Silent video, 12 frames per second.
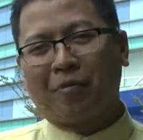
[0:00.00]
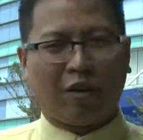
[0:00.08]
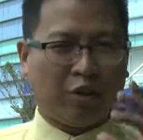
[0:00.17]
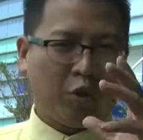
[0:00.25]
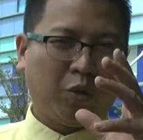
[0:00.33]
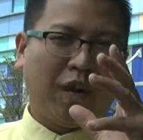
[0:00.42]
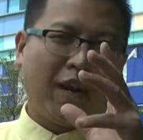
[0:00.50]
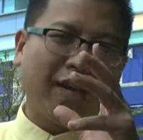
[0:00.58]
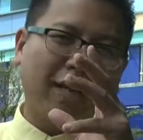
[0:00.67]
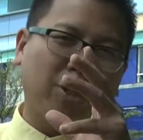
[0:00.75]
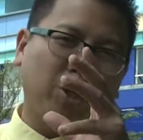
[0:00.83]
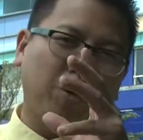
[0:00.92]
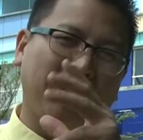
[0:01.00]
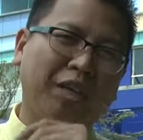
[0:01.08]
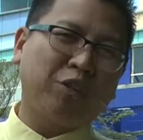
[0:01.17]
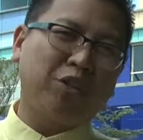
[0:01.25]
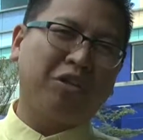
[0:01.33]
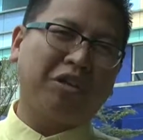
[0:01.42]
Saudara dikasih oleh Tuhan
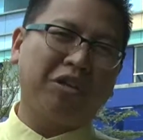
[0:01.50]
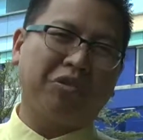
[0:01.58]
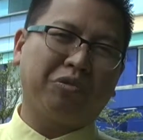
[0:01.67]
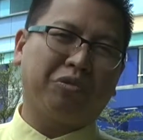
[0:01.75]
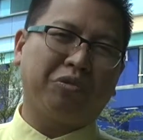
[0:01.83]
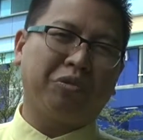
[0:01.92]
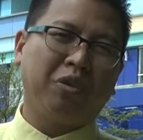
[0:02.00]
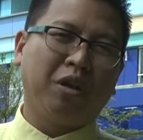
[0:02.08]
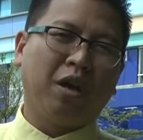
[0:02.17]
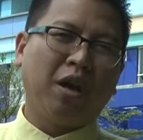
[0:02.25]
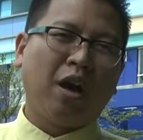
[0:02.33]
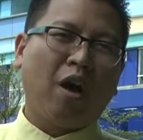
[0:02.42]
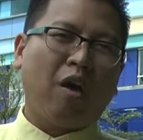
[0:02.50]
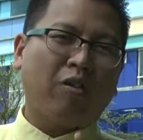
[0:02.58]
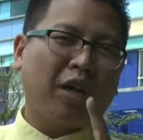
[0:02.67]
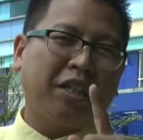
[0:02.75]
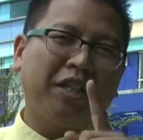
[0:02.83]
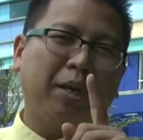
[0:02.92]
Yesus Kristus
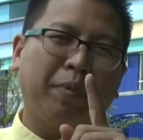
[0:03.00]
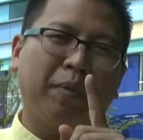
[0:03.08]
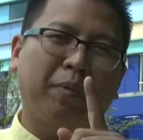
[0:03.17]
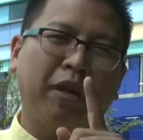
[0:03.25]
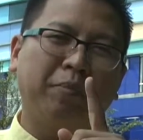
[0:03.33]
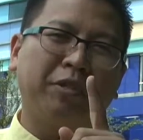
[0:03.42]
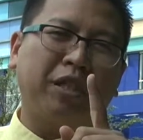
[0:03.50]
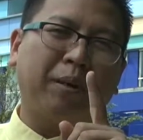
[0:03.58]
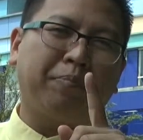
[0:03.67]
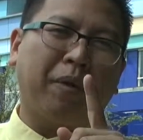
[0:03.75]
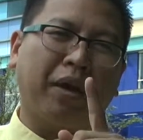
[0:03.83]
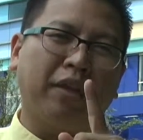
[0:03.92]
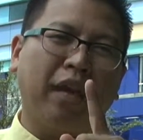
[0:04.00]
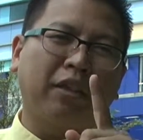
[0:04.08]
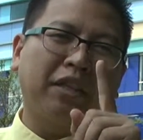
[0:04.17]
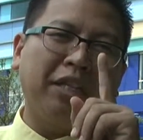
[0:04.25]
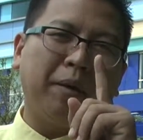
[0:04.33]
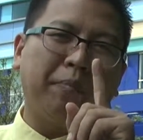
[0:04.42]
Orang yang tidak pernah berani mencapai, yang
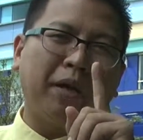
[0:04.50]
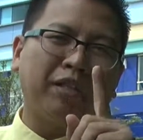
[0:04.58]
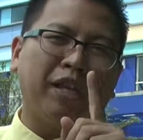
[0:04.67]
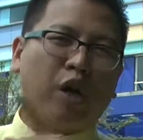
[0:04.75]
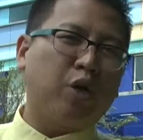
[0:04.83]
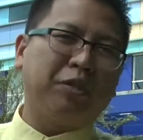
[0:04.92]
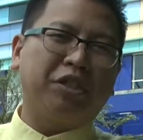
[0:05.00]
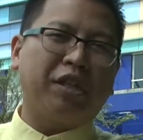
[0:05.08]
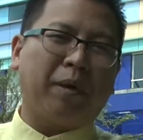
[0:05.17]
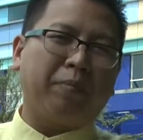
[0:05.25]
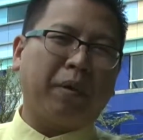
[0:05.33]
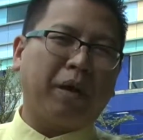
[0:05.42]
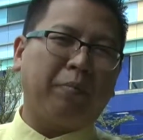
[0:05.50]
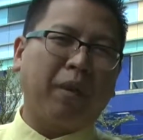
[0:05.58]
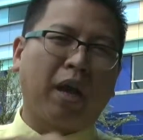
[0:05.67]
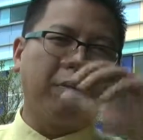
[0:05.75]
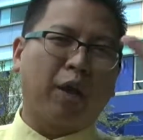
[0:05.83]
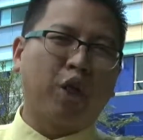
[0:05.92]
tidak pernah sanggup mencapai,
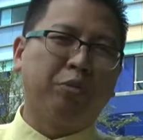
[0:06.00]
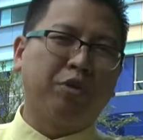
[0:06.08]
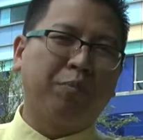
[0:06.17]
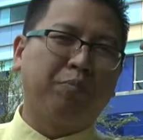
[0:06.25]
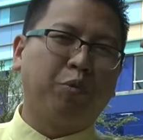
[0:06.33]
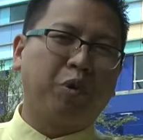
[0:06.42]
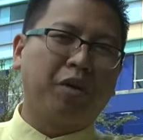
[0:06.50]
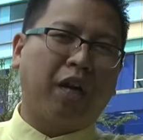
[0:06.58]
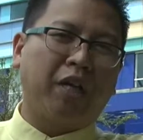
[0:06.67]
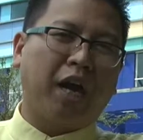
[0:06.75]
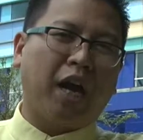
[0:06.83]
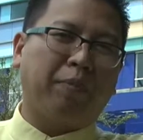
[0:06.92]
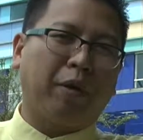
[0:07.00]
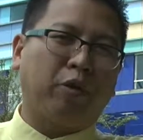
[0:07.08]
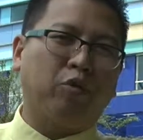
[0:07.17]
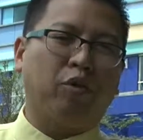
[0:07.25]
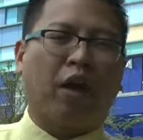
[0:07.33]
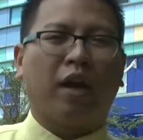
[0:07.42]
bagaimana hidup sempurna di hadapan
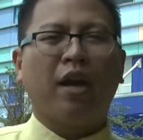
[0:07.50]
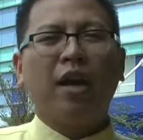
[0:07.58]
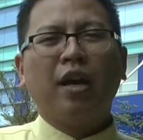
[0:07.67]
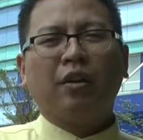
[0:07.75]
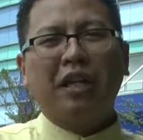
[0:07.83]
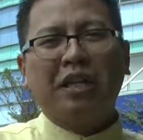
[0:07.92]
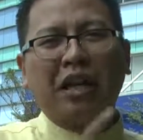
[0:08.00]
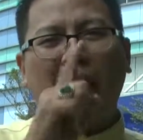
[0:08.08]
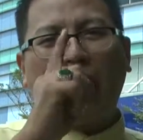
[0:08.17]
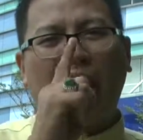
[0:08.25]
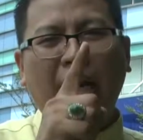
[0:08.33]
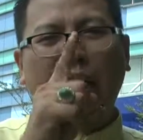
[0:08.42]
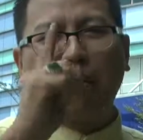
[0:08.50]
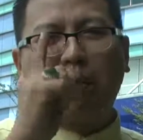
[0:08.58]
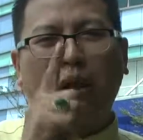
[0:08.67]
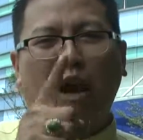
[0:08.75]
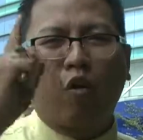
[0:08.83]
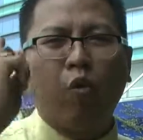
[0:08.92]
Tuhan, tidak akan
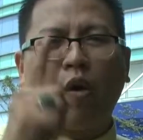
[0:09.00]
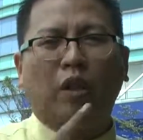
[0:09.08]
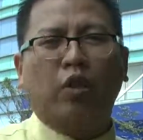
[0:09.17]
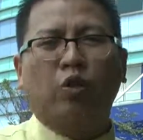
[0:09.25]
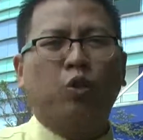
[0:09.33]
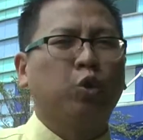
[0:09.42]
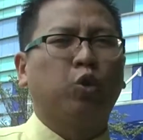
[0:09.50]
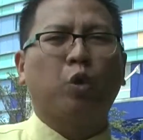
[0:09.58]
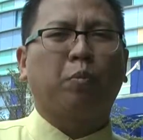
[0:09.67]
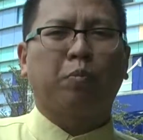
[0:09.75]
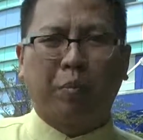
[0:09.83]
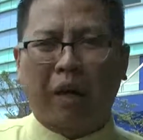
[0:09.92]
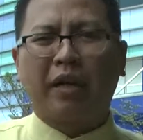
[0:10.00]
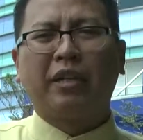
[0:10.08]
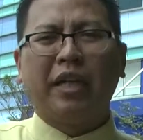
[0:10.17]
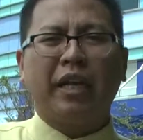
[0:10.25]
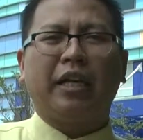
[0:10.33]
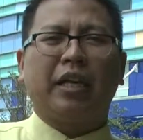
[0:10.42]
pernah kuat untuk
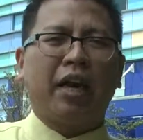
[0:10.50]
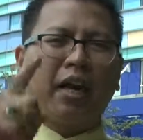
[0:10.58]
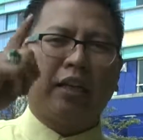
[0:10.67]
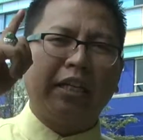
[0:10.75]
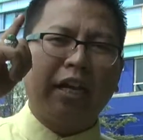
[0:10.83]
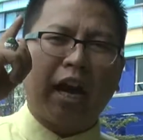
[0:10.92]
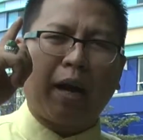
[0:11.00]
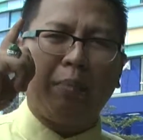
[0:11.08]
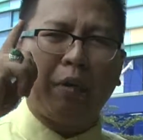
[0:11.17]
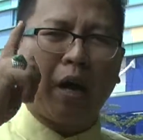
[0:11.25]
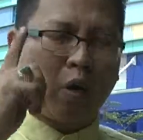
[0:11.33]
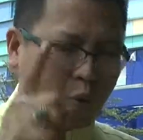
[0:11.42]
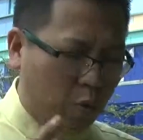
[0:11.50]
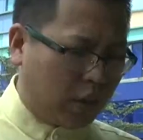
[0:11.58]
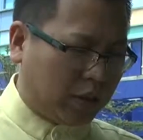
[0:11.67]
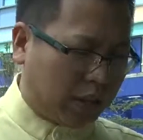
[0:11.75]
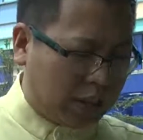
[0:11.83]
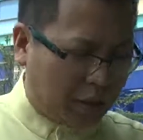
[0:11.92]
berdiri, tidak akan pernah kuat
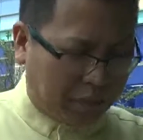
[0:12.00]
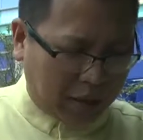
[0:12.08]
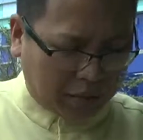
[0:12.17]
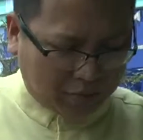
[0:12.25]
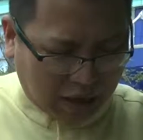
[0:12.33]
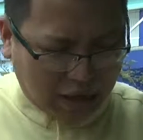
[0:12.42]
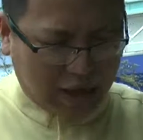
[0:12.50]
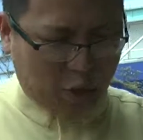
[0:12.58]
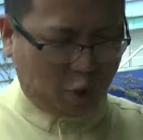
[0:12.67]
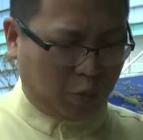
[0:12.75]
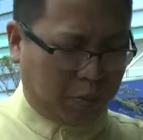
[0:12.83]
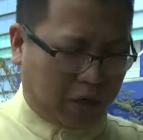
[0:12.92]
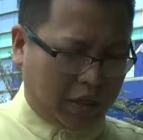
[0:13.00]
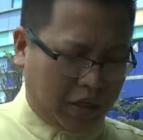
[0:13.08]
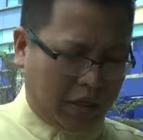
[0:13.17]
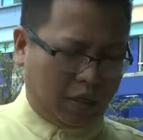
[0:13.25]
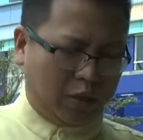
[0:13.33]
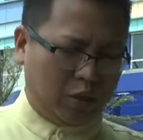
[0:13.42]
dan tidak pernah tahan untuk
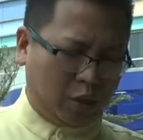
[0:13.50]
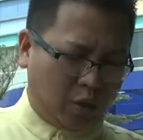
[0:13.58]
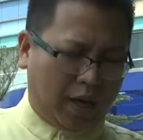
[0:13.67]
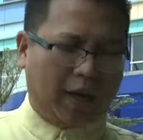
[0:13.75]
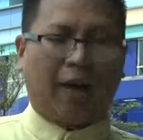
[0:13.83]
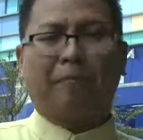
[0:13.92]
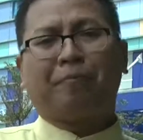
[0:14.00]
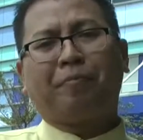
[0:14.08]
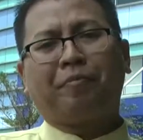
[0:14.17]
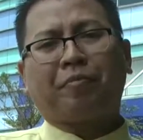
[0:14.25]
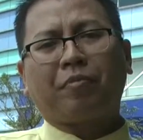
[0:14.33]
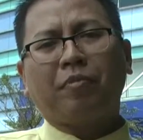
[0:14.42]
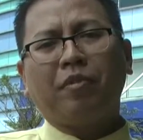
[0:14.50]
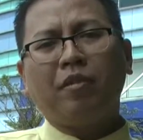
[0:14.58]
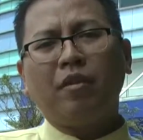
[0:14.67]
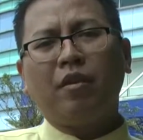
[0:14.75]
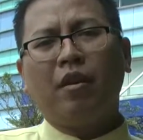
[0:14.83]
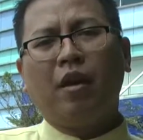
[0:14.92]
berdiri. Saudara,
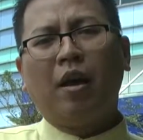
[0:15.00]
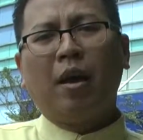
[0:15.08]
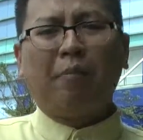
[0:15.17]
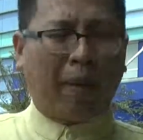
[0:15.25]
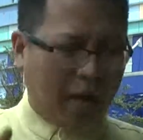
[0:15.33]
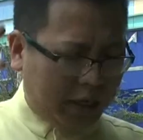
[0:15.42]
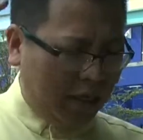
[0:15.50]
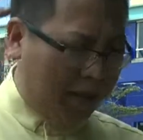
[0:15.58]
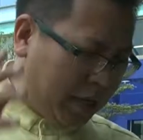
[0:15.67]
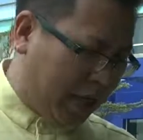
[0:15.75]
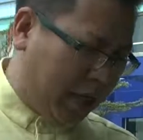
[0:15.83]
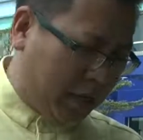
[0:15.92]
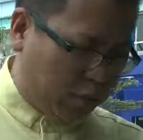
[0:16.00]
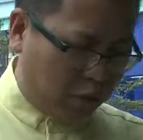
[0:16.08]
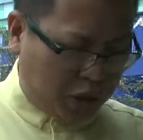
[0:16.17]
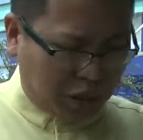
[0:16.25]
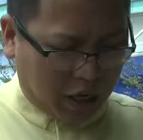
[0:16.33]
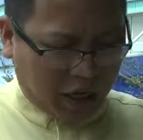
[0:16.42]
Mari ini mari kita mulai
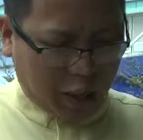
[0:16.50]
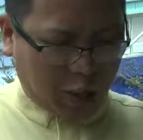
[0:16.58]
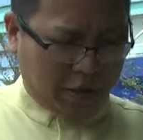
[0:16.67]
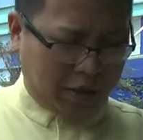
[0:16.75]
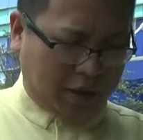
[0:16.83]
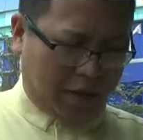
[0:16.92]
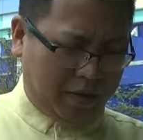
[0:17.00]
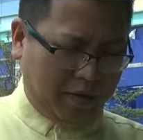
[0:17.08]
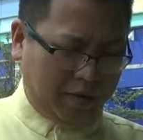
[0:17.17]
jaga hidup kita.